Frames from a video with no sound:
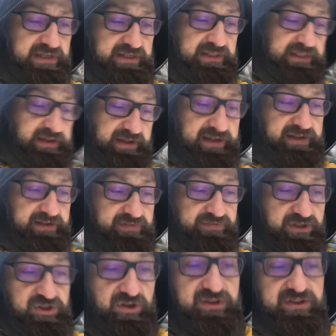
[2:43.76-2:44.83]
dla
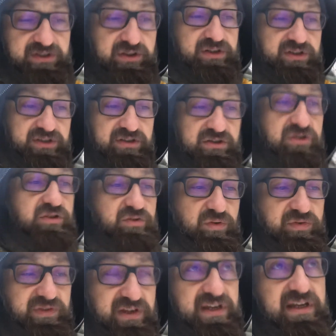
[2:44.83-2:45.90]
wierzących y,
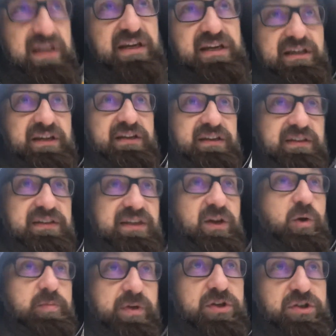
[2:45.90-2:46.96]
Żydów y,
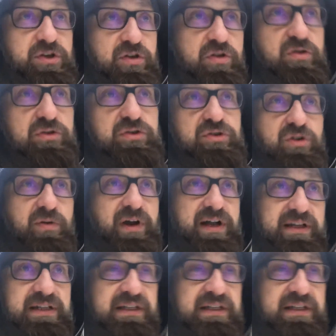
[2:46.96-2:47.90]
tego pierwszego kościoła,